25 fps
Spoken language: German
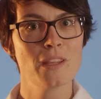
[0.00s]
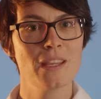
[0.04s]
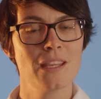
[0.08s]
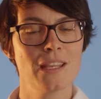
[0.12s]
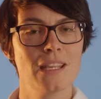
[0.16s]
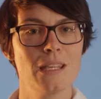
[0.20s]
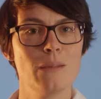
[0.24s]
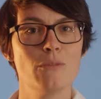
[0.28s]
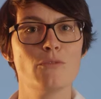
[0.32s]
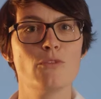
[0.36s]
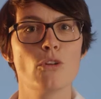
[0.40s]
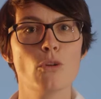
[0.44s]

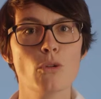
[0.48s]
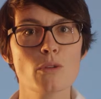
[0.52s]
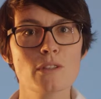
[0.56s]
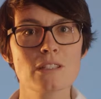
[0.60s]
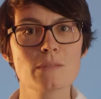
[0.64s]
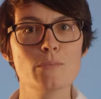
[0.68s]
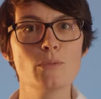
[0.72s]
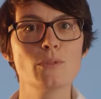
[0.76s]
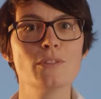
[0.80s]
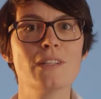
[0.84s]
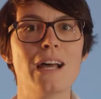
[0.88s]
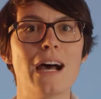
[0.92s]
im
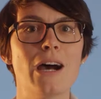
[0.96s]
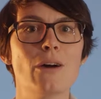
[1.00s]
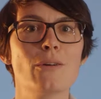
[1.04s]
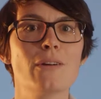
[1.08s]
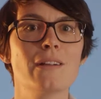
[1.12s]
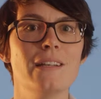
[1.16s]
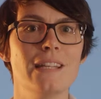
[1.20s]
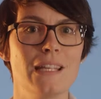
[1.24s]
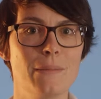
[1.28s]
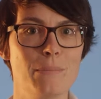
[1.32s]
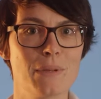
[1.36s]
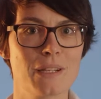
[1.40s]
Volksmund auch
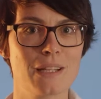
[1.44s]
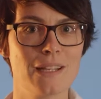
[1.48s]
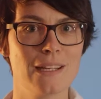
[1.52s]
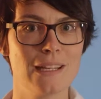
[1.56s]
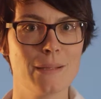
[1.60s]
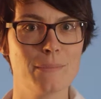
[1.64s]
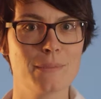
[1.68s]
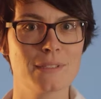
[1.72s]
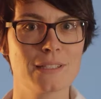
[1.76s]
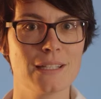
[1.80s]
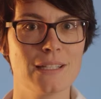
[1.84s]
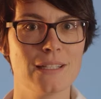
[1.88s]

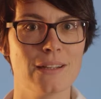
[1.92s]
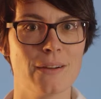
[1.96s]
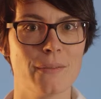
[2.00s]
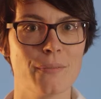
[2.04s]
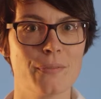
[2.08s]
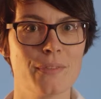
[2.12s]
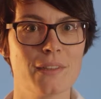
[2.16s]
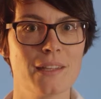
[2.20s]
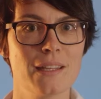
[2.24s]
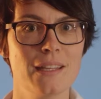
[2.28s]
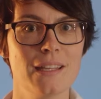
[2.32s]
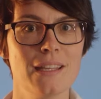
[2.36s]
Leberkrebs genannt.